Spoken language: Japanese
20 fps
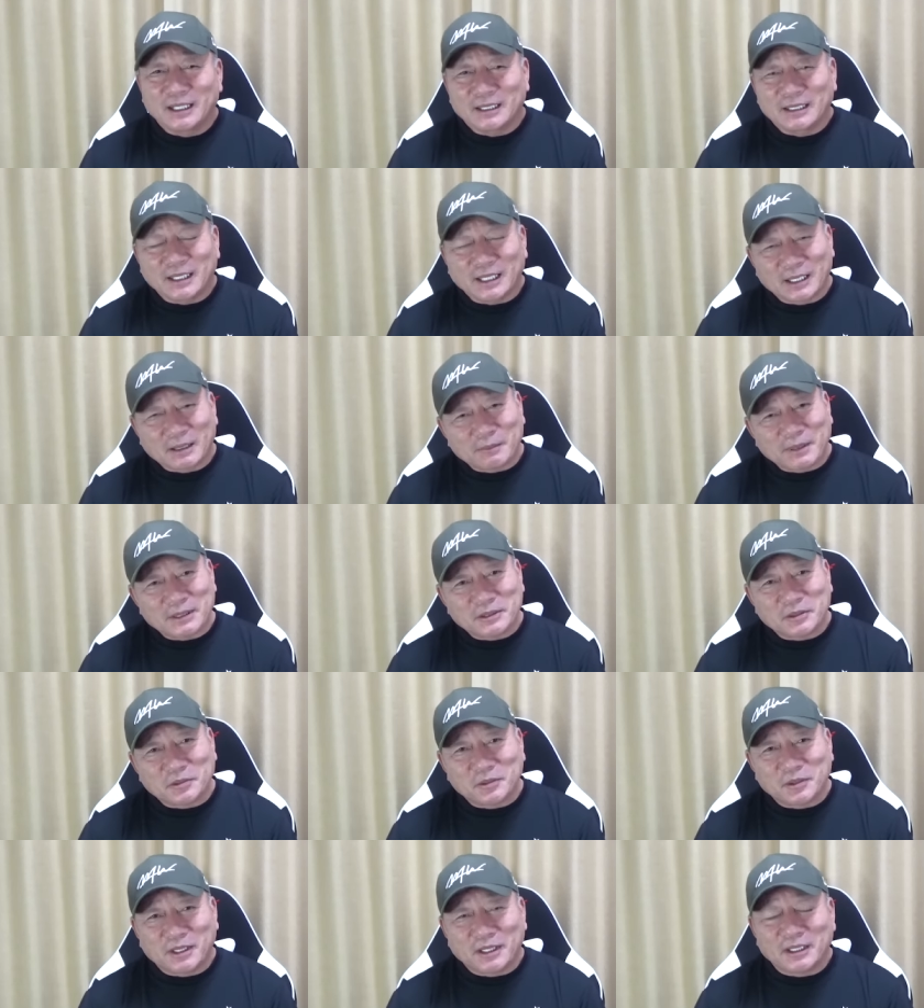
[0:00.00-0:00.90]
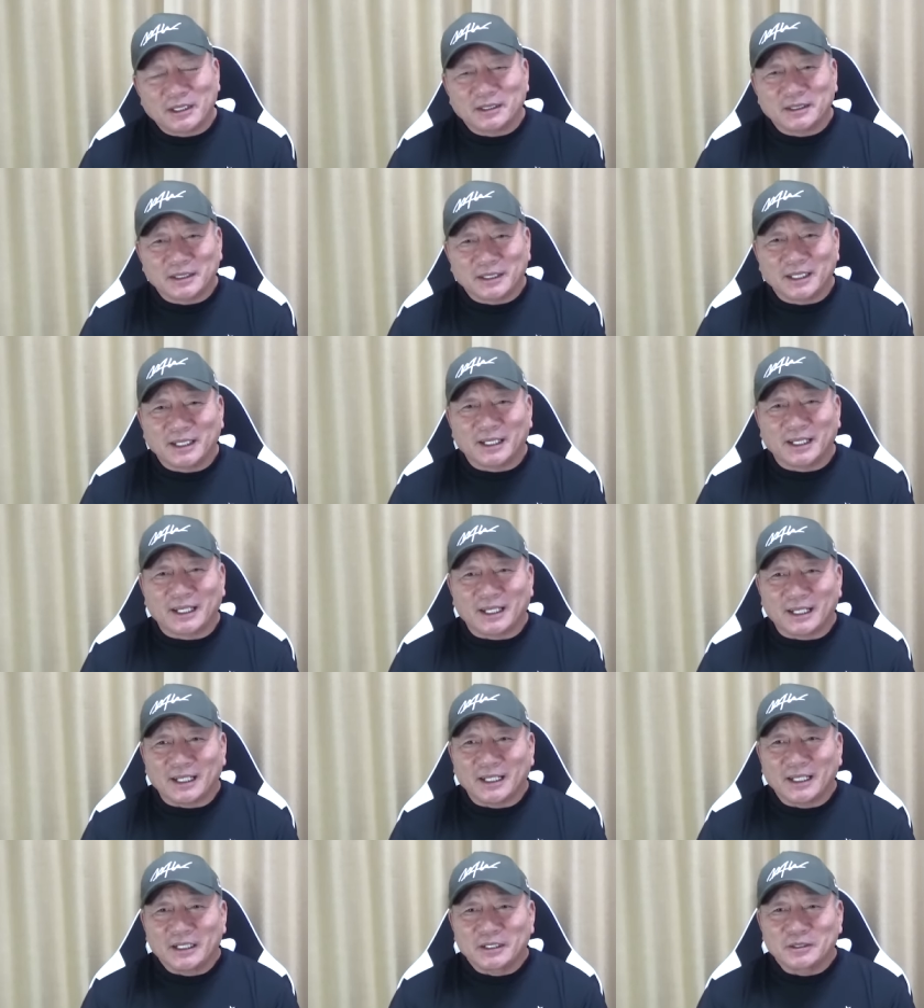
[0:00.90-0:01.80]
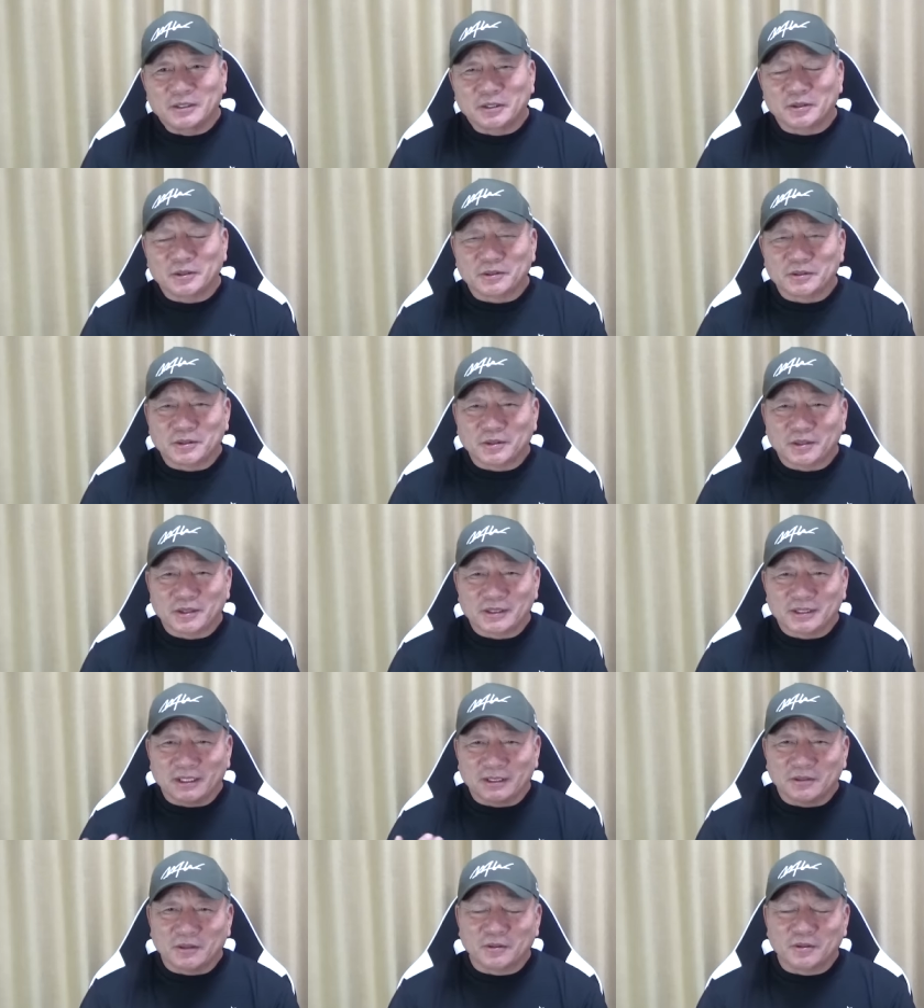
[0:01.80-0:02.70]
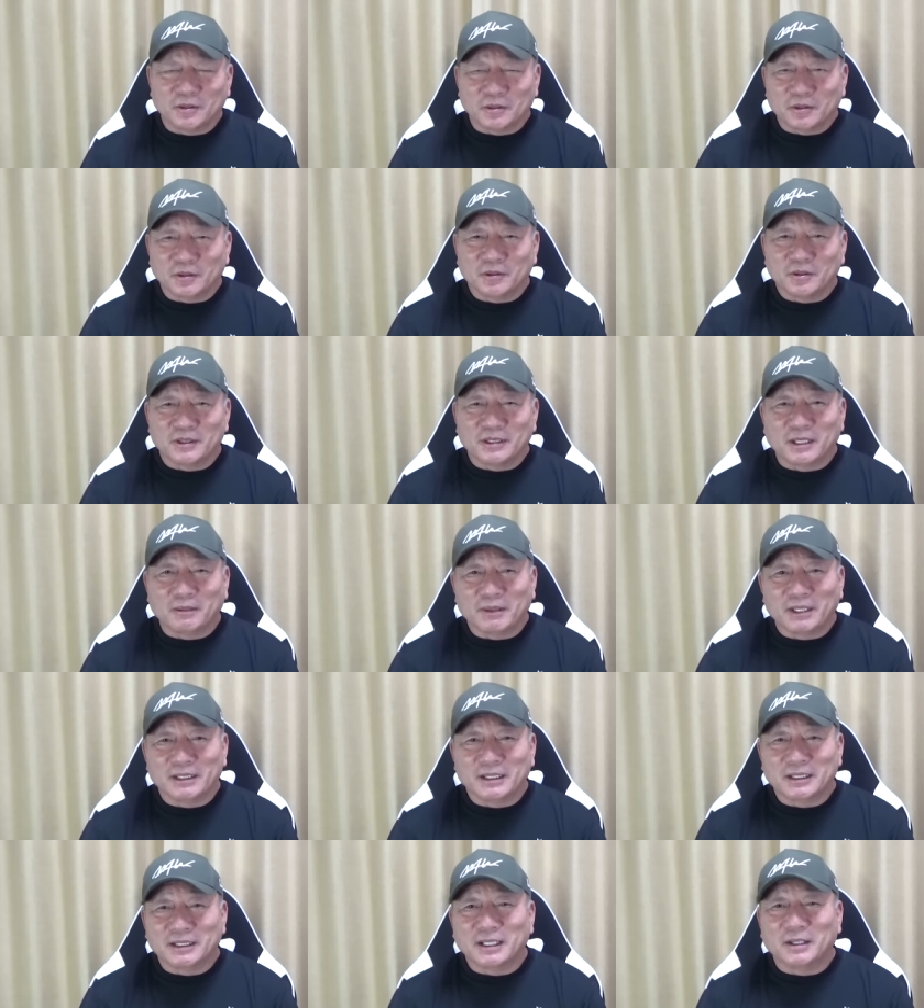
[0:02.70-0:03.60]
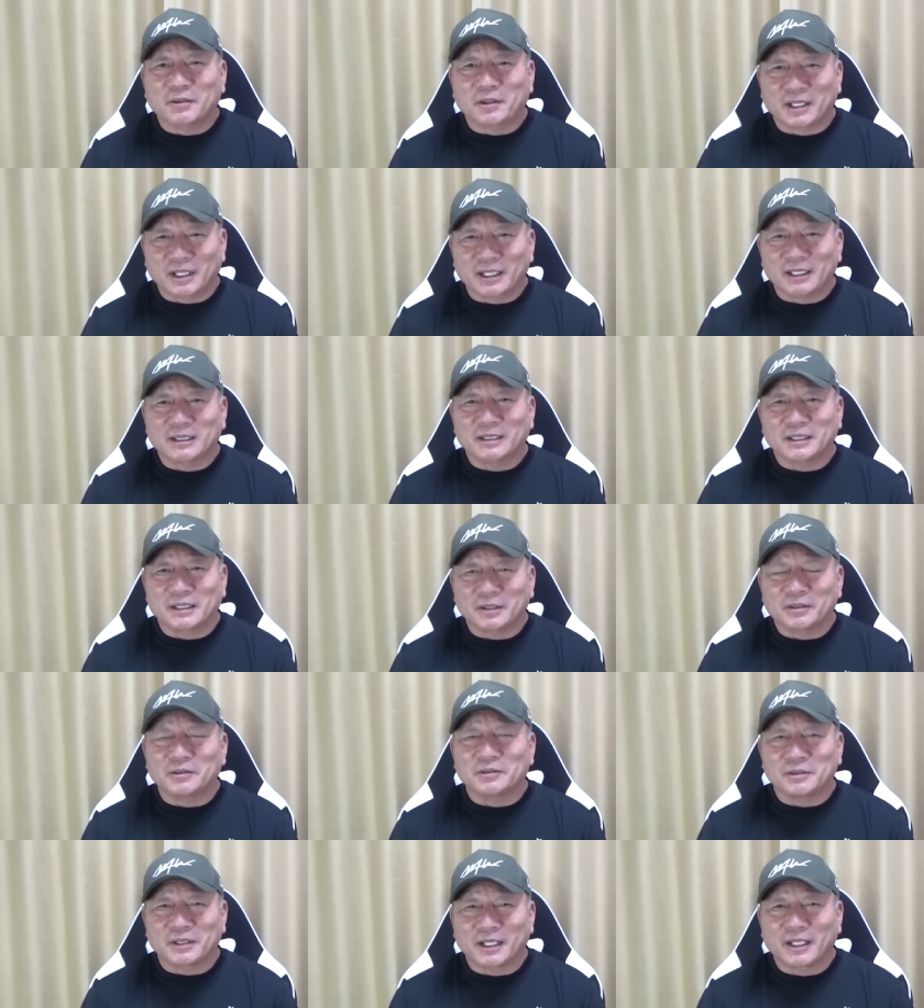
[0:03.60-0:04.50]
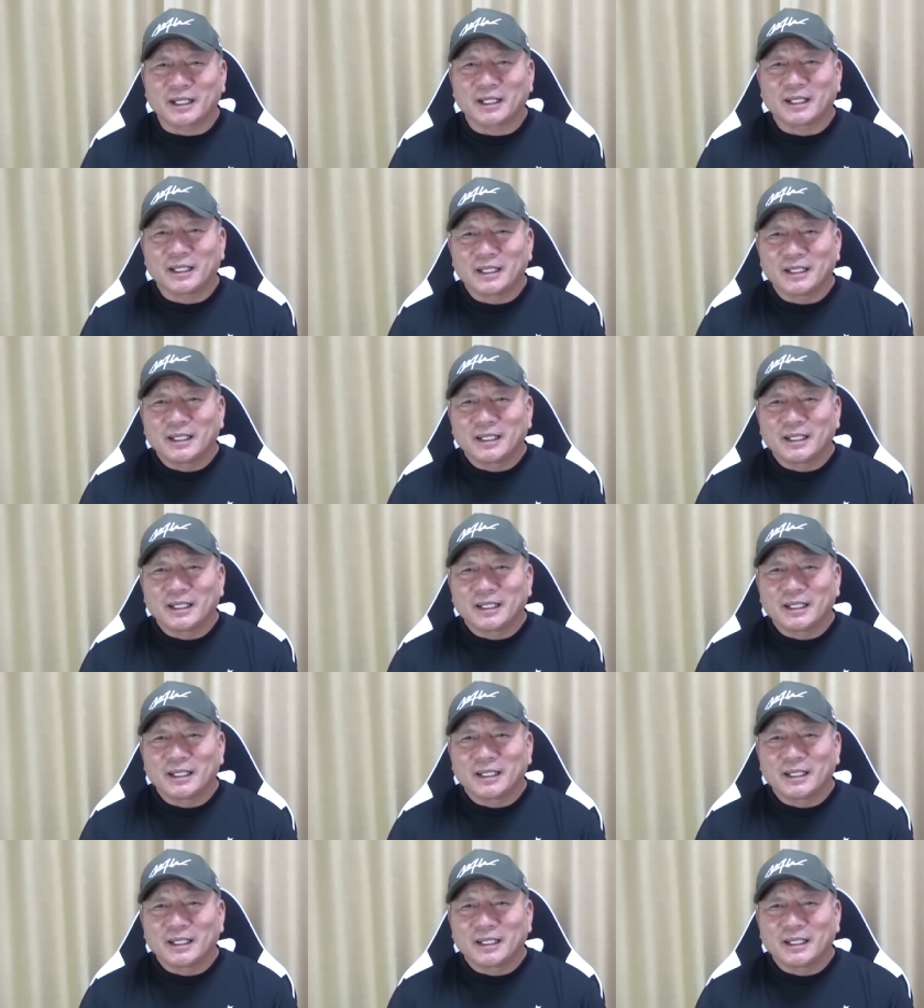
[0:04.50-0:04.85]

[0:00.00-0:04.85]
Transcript: だからまあそこら辺でちょっとストレスがどんどんどんどん溜まってきたのかなっていうね、